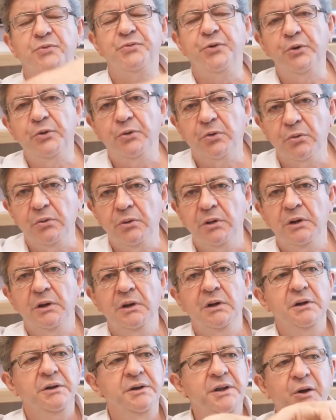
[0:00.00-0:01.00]
le feuilleton
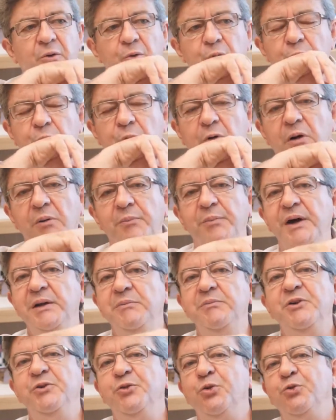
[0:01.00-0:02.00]
des comptes de
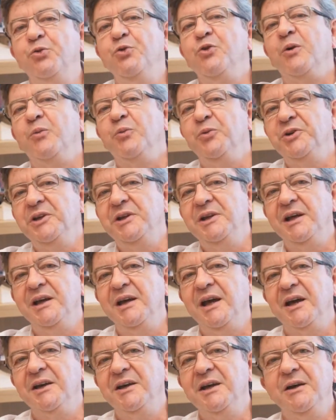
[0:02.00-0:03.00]
campagne. Mais surtout, comme on est des
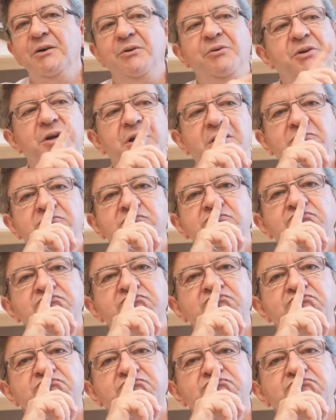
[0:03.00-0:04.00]
guerriers, on dit,
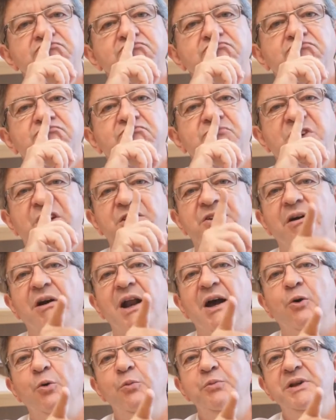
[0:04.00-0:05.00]
ça sent
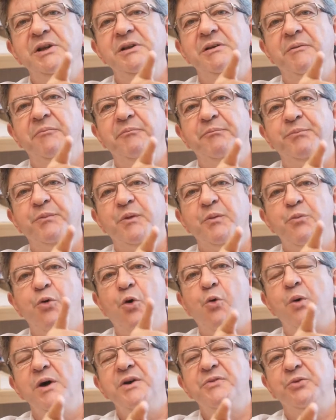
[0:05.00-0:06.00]
la combine.
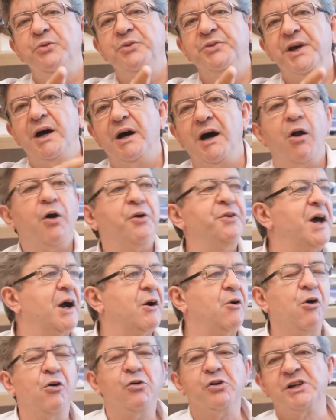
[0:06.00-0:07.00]
Pourquoi ils font ça Alors
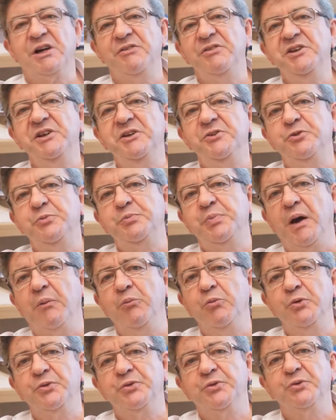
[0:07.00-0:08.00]
d'accord, j'avais des super
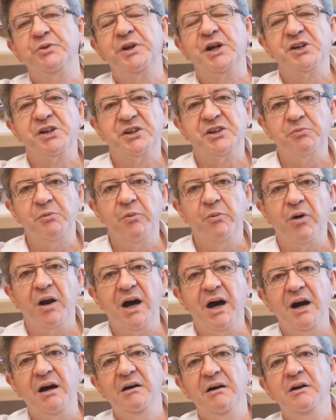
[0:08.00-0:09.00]
bons sondages à ce
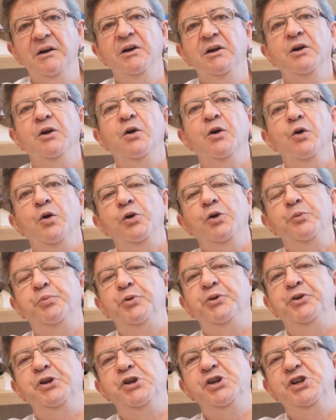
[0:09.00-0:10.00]
moment-là, une
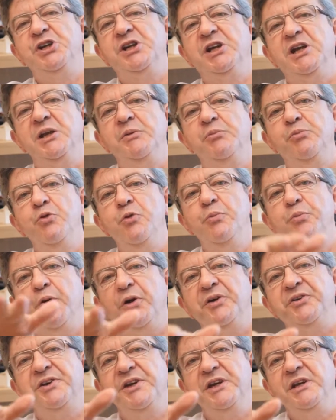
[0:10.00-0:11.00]
petite giclée de boue
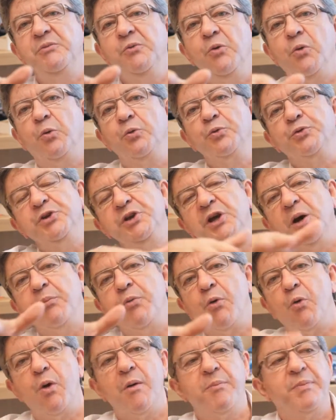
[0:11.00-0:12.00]
pour essayer de me contenir,
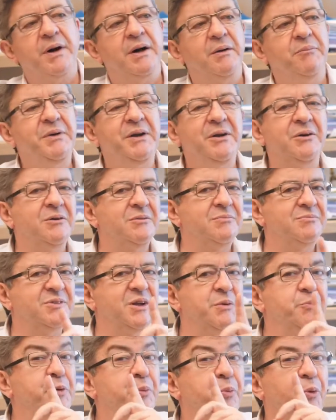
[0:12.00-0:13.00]
pourquoi pas Mais non,
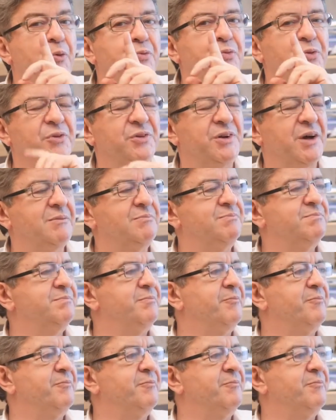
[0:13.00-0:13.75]
c'est plus profond que ça.